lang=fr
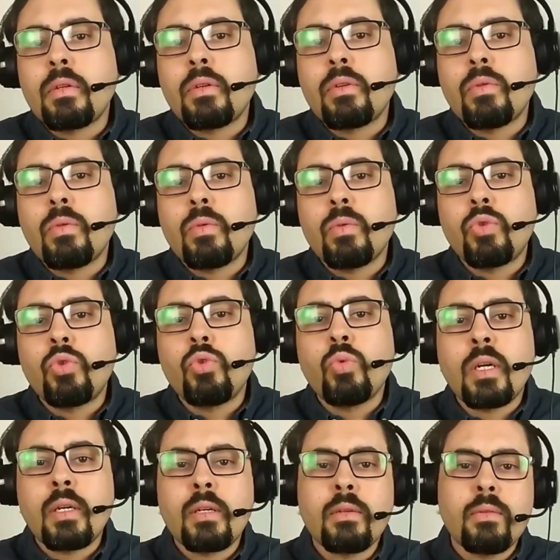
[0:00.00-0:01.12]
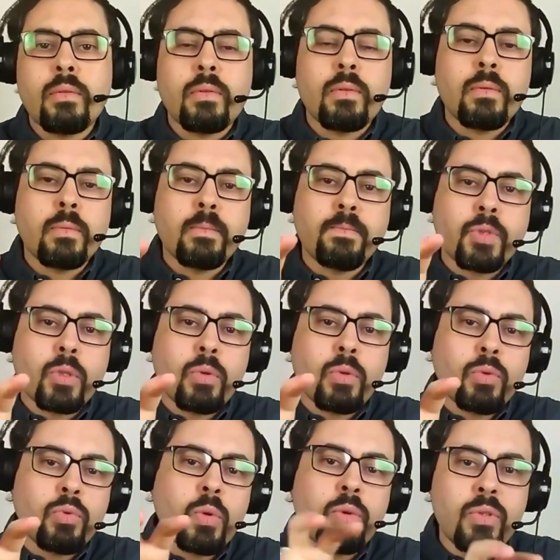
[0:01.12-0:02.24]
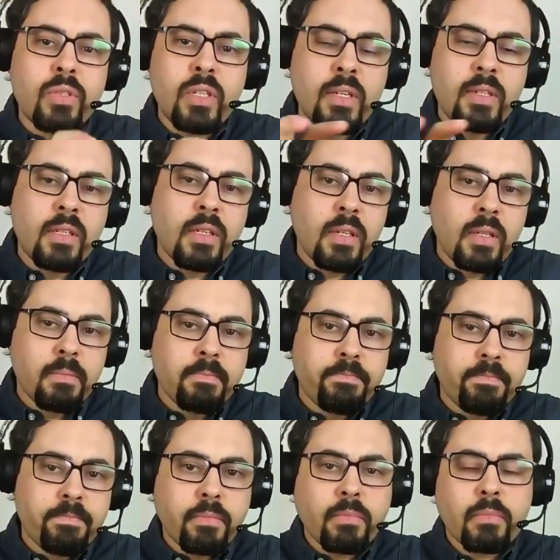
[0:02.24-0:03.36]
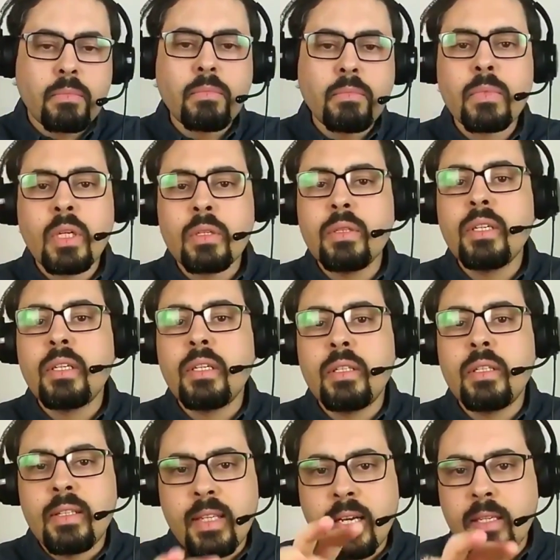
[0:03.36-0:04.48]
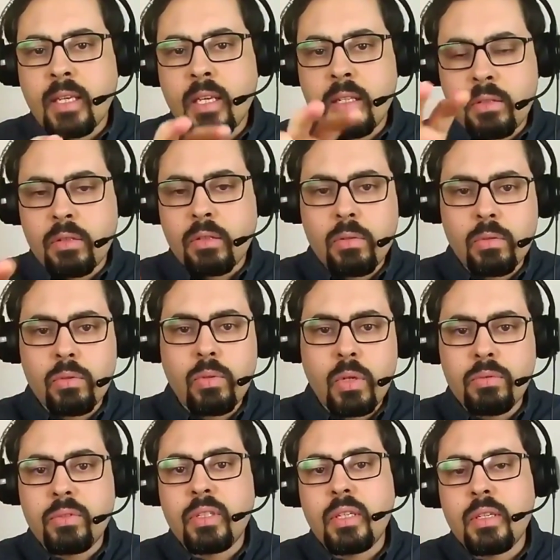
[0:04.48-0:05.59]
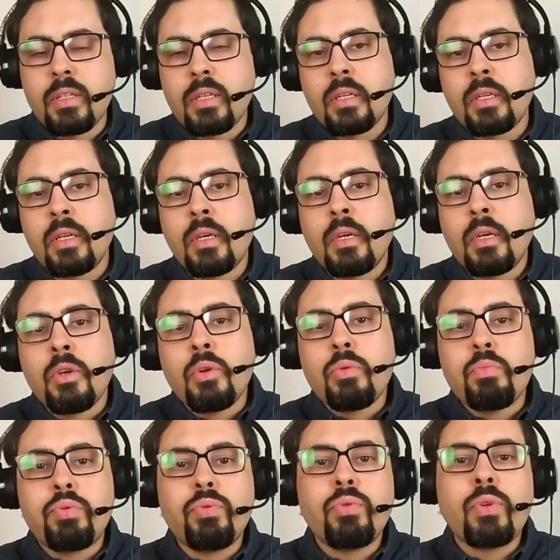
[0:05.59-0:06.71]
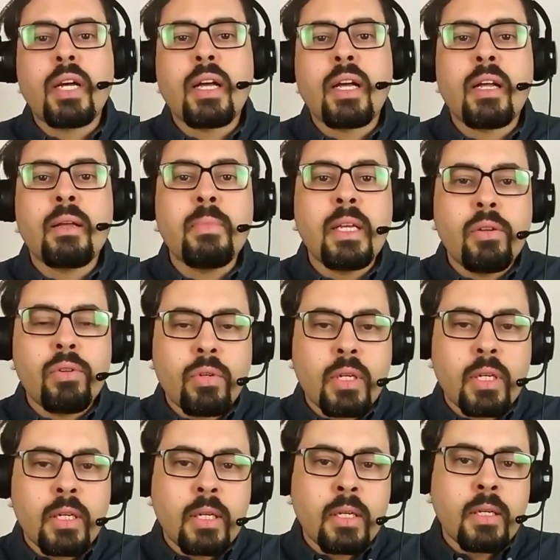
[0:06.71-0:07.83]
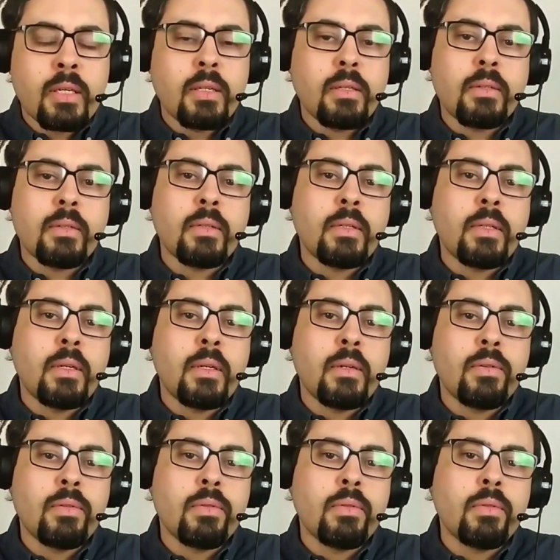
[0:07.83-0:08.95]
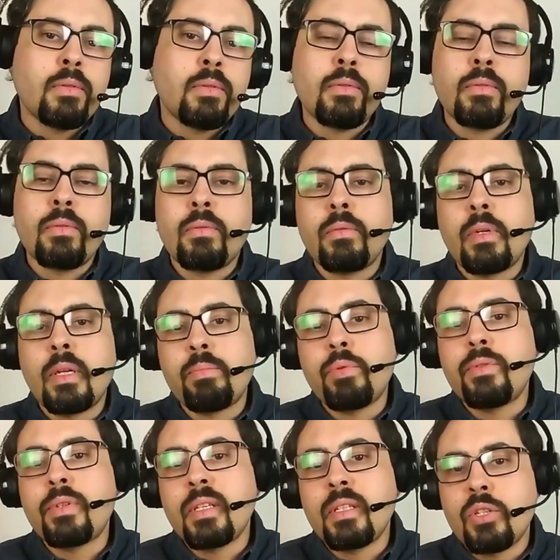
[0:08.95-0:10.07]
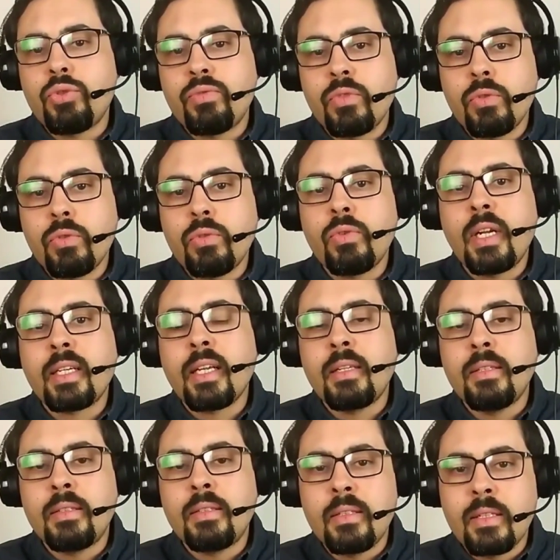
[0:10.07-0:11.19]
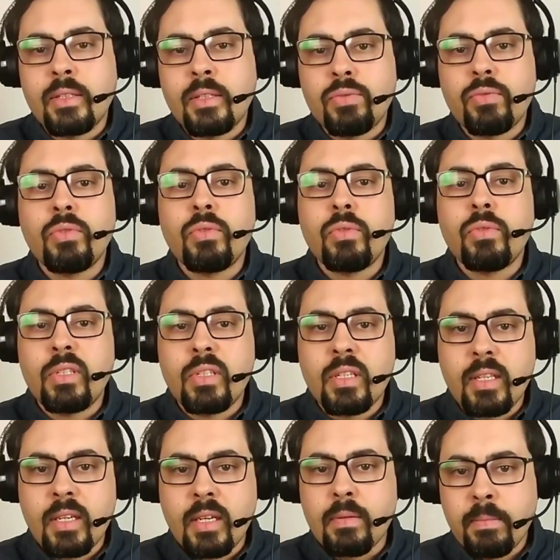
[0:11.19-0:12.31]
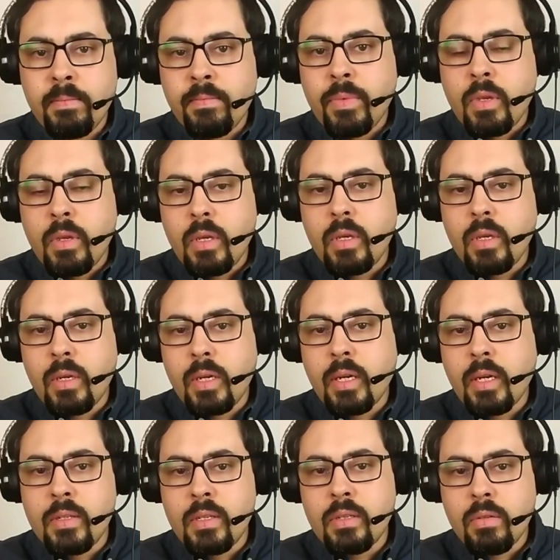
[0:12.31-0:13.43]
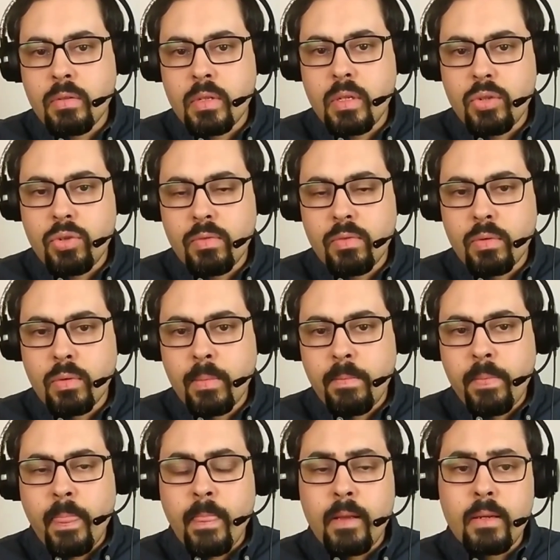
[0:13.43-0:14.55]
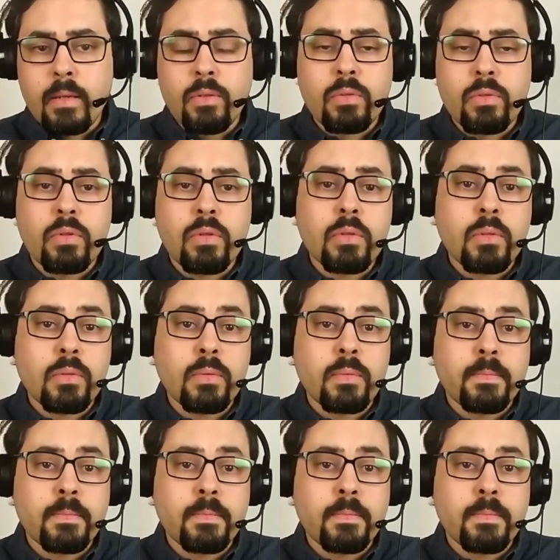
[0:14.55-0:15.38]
qu'on doit, euh, qu'on doit utiliser, des, des targets qu'on doit utiliser pour améliorer le, la poussée des cheveux, la qualité des cheveux, etc. et la résistance des cheveux. Et donc, je